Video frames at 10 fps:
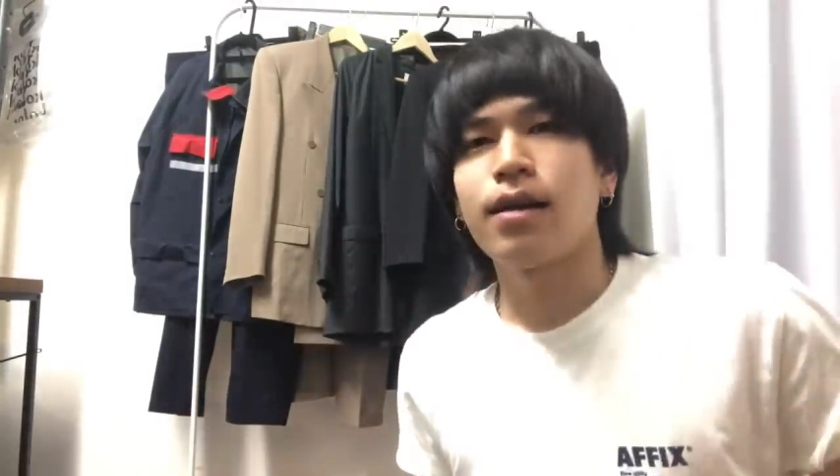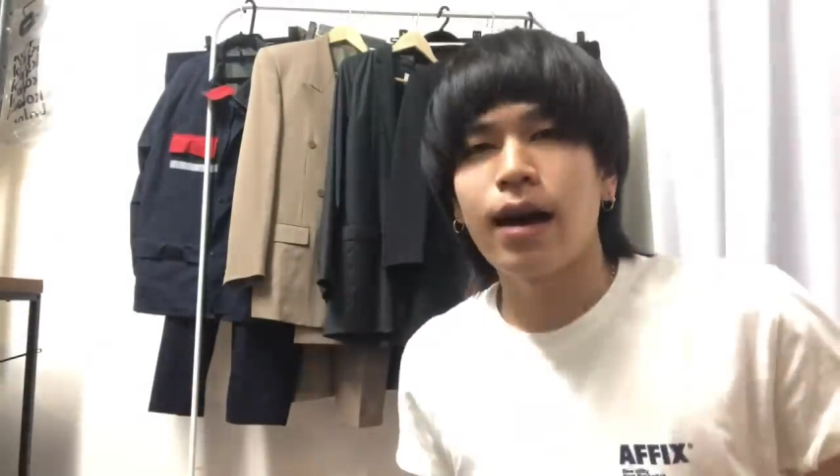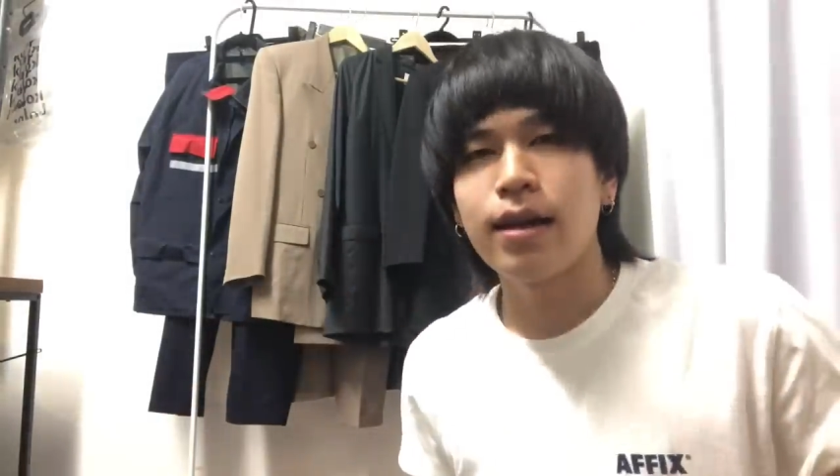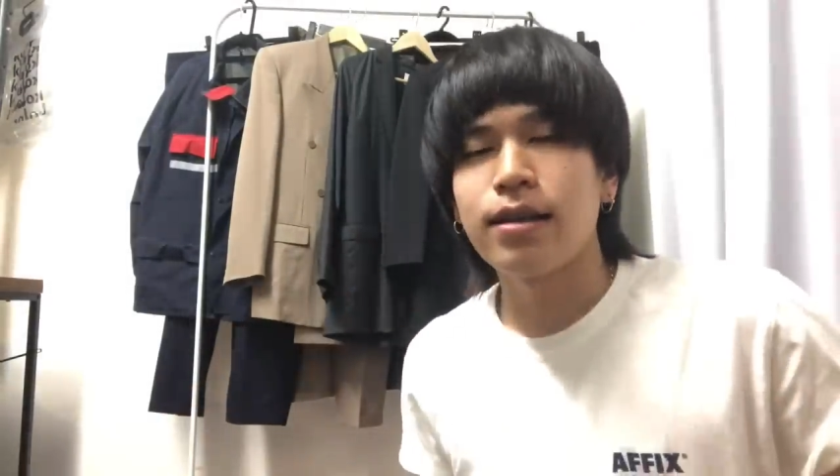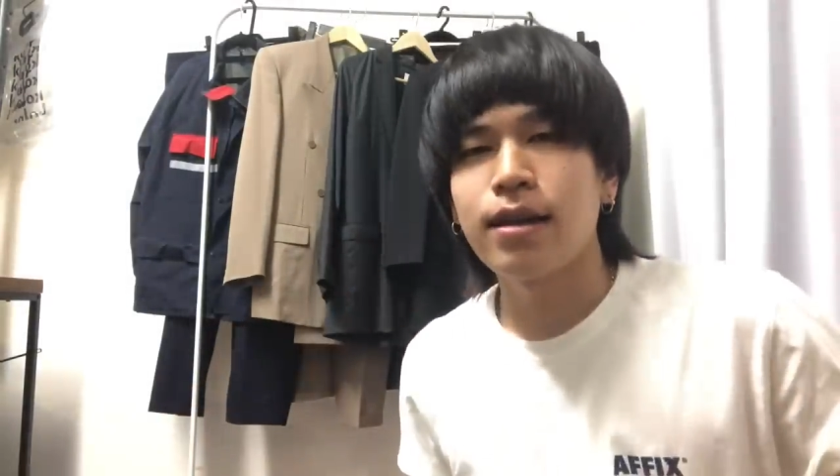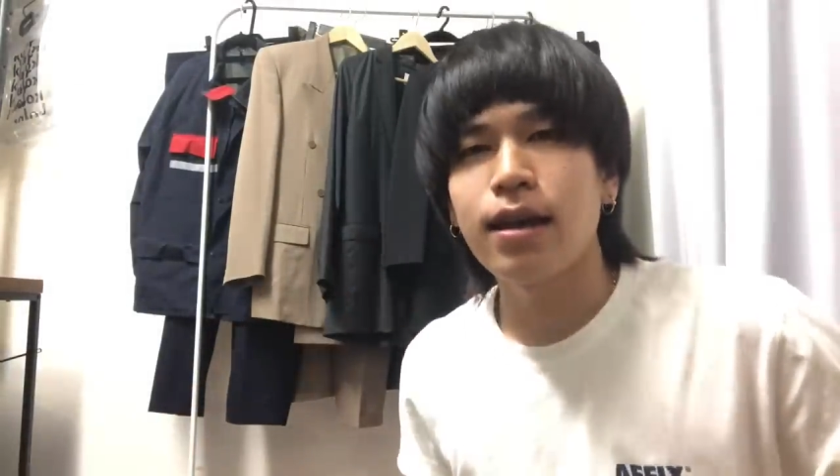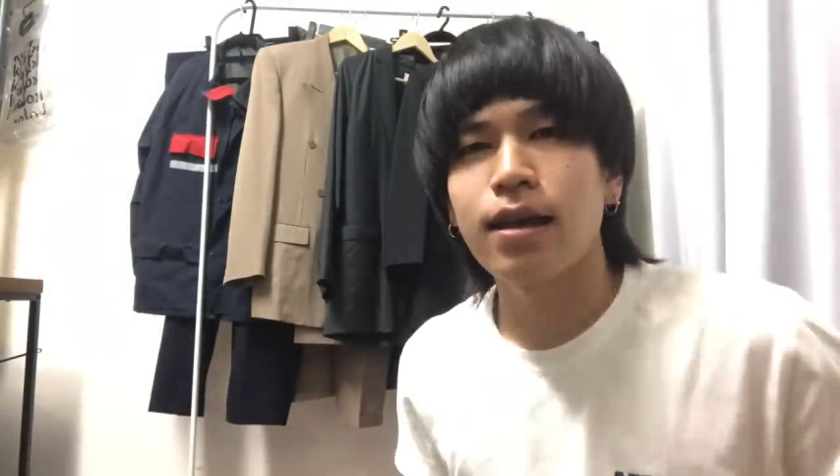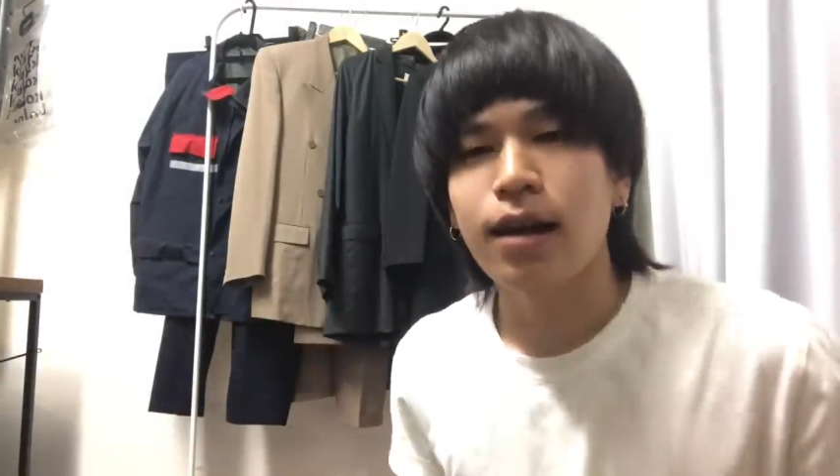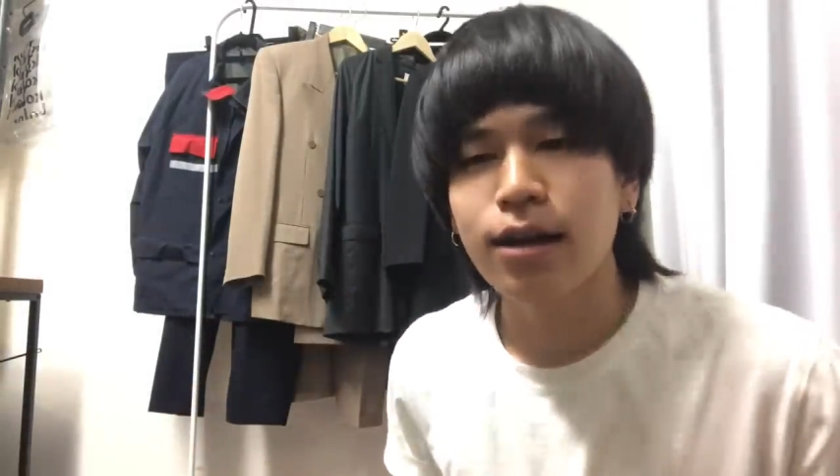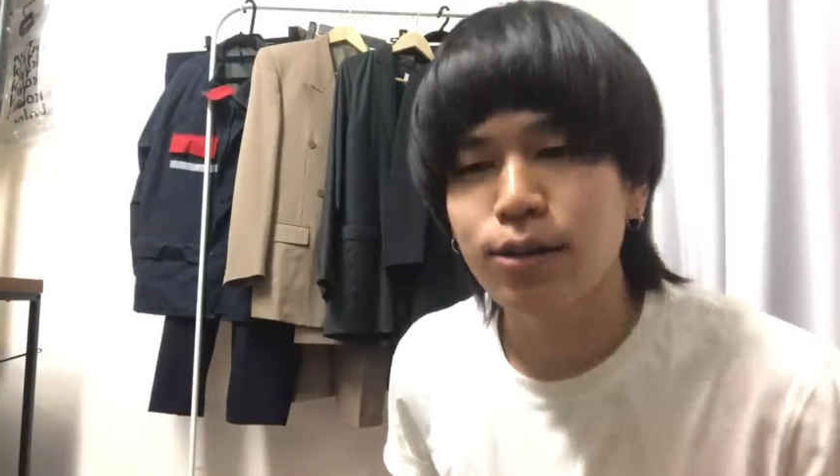はい
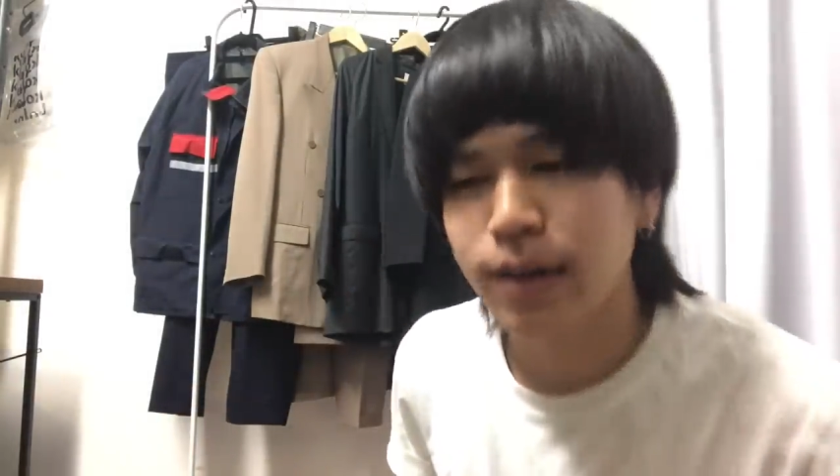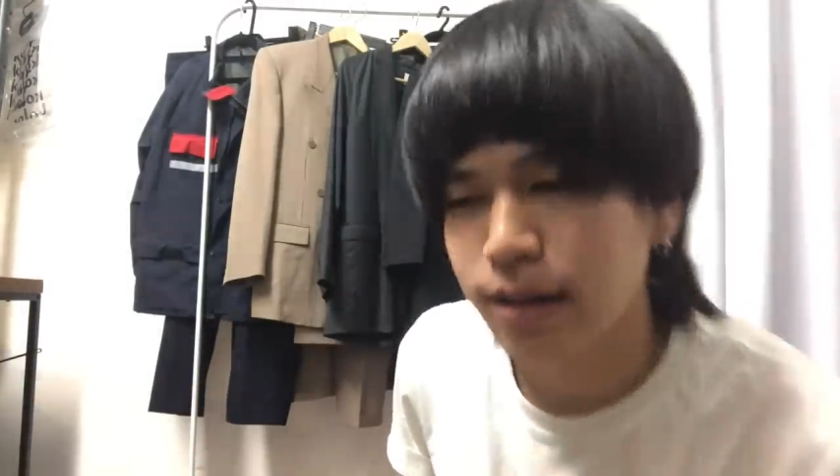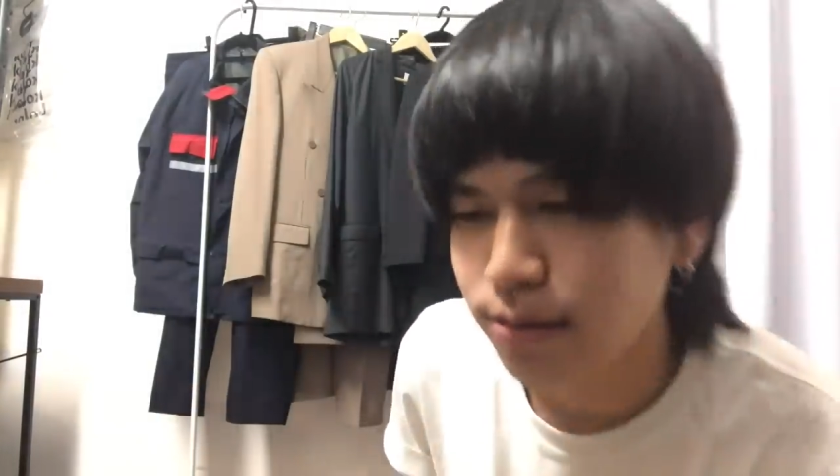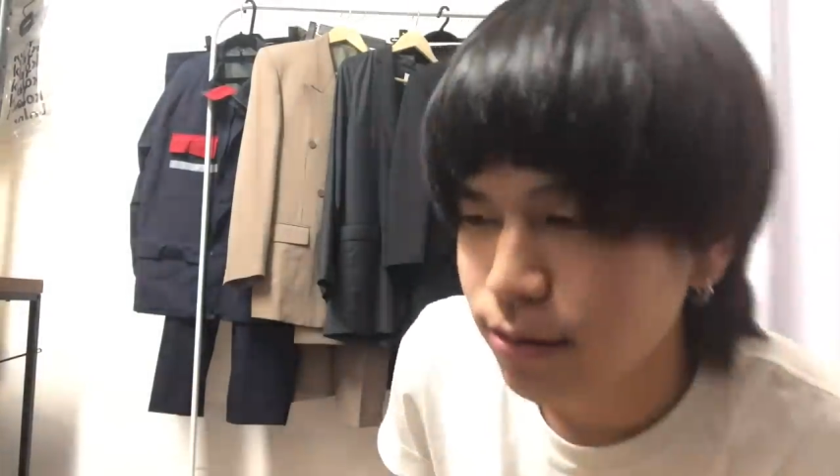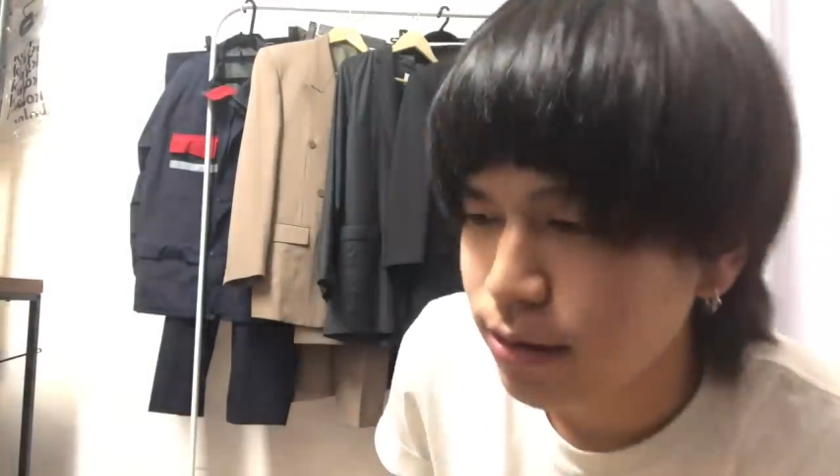でラクマで売